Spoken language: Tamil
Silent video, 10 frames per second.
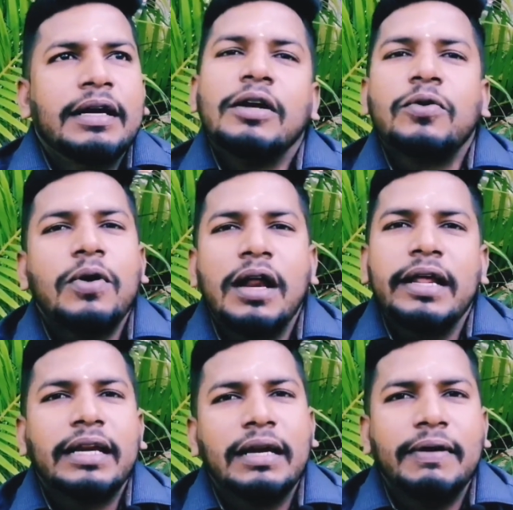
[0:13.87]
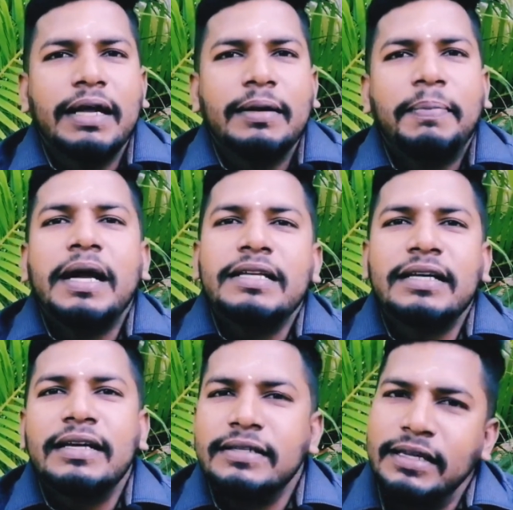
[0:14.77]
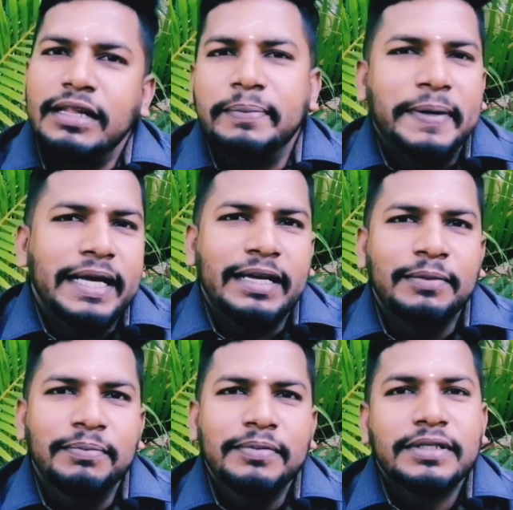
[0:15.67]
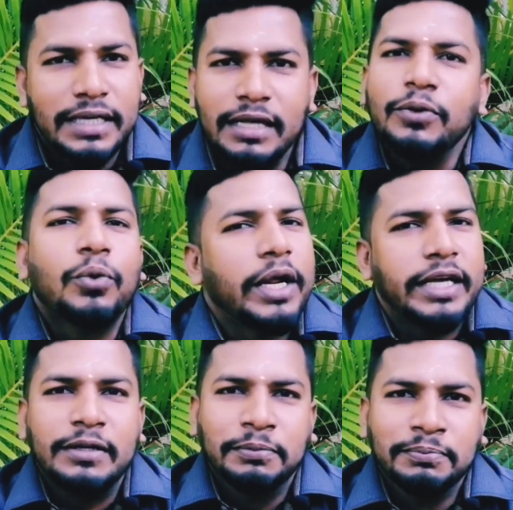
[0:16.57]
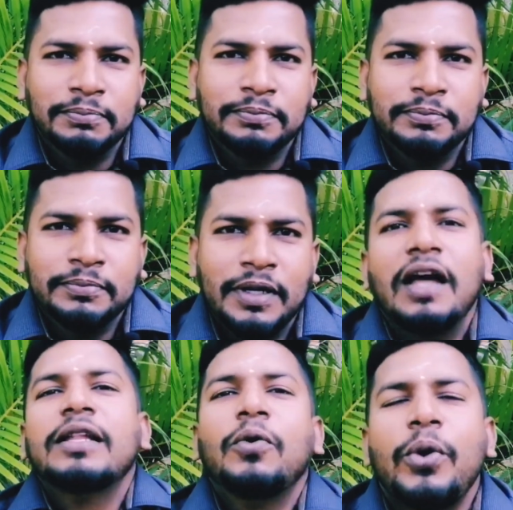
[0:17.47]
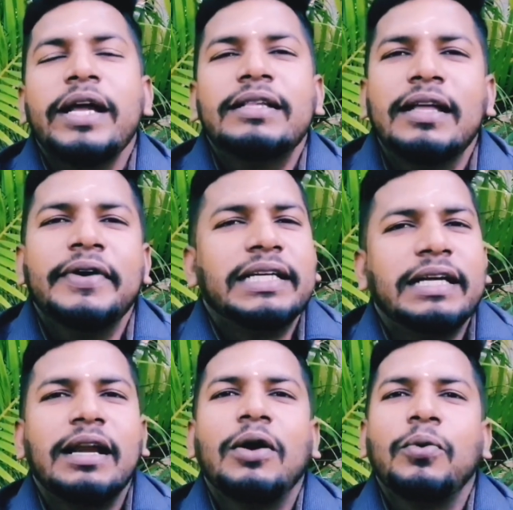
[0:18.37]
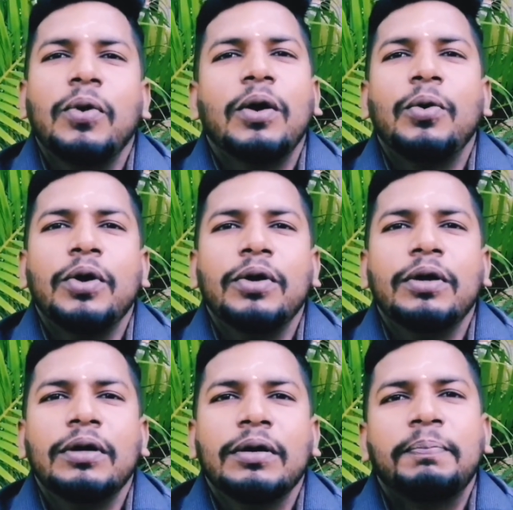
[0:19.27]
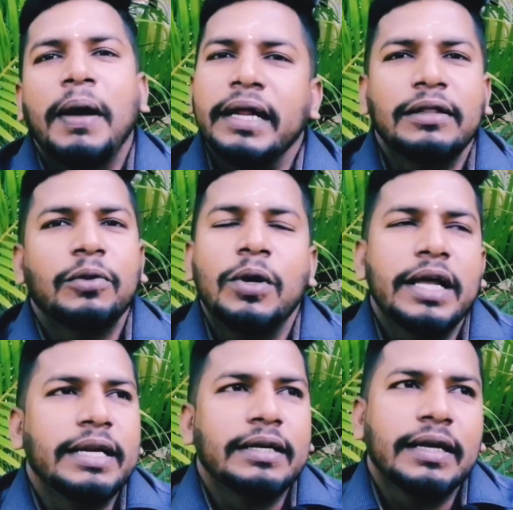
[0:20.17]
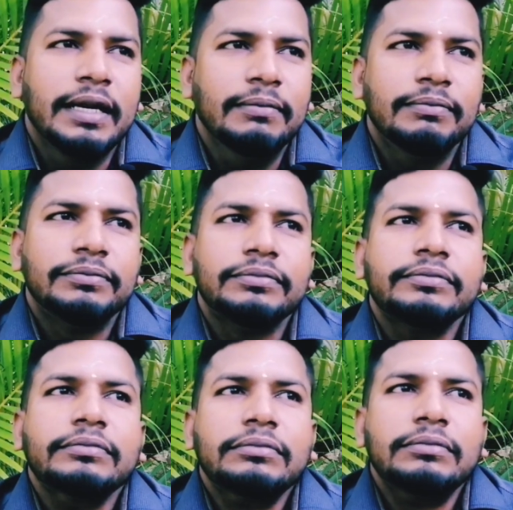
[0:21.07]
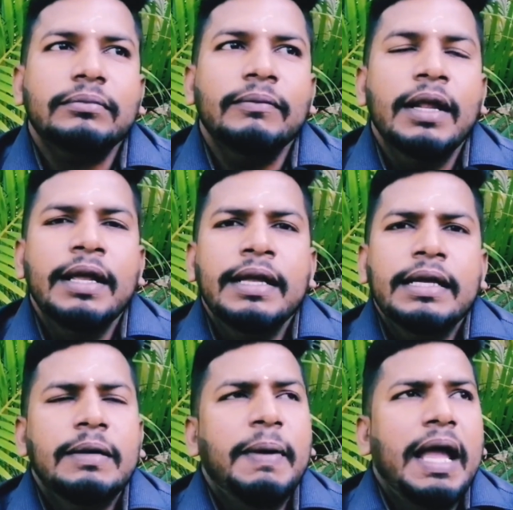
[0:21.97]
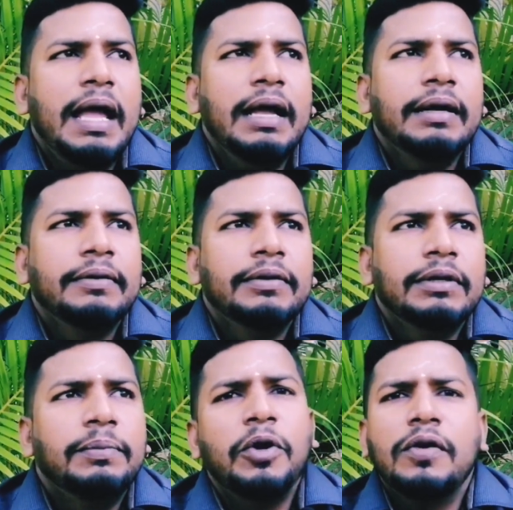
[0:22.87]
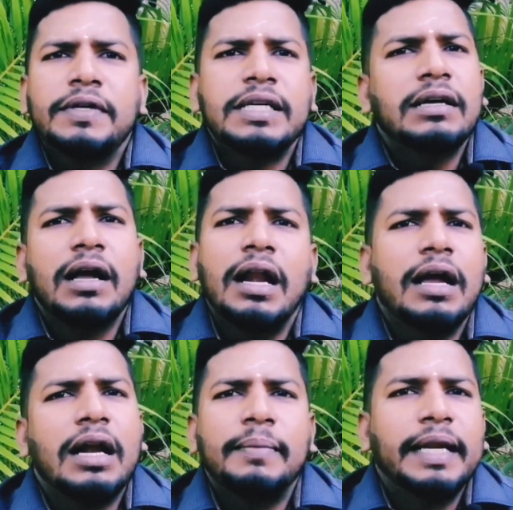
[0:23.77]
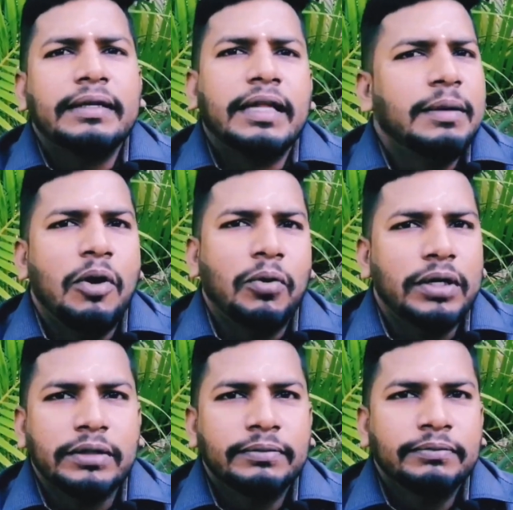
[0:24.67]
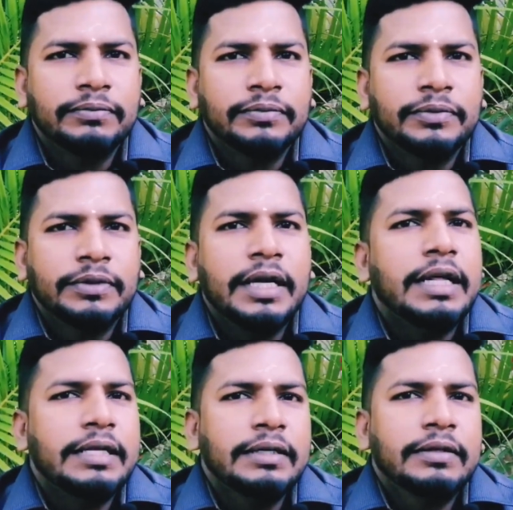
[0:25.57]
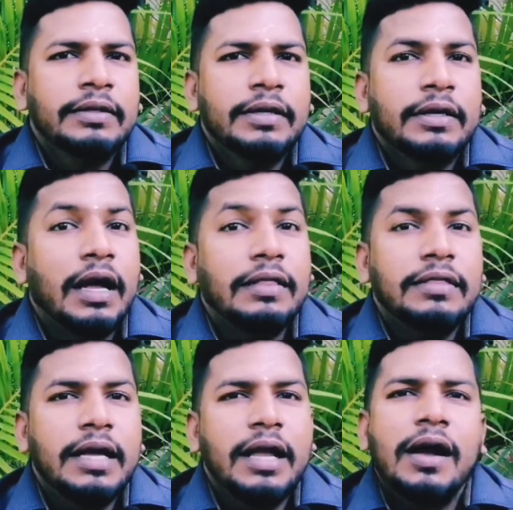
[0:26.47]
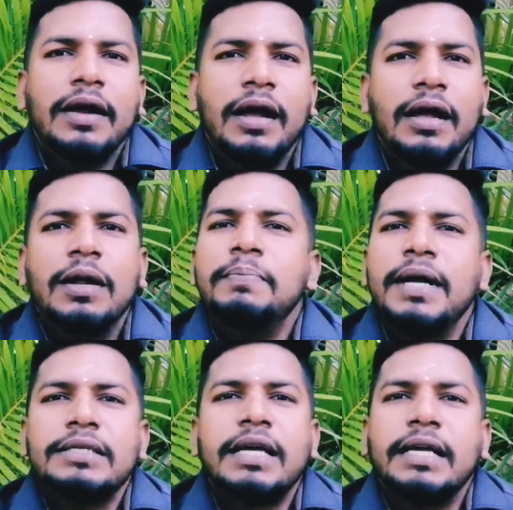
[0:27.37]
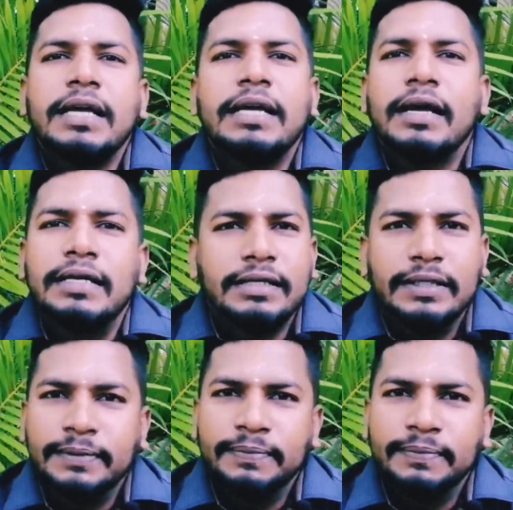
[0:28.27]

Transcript: நான் சொன்னான் ஏற்கனவே படித்ததில் சிலது பிடிக்கும் சிலது உரைக்கும் அந்த உரைத்தவற்றை நான் உங்களோடு பகிர்ந்து கொள்ள இருக்கிறேன் இப்போ இப்படி ஒரு வசனம் காலகாலமாக இருக்குது தெரியுமா உங்களுக்கு என்னது கந்தையானாலும் கசக்கி கட்டு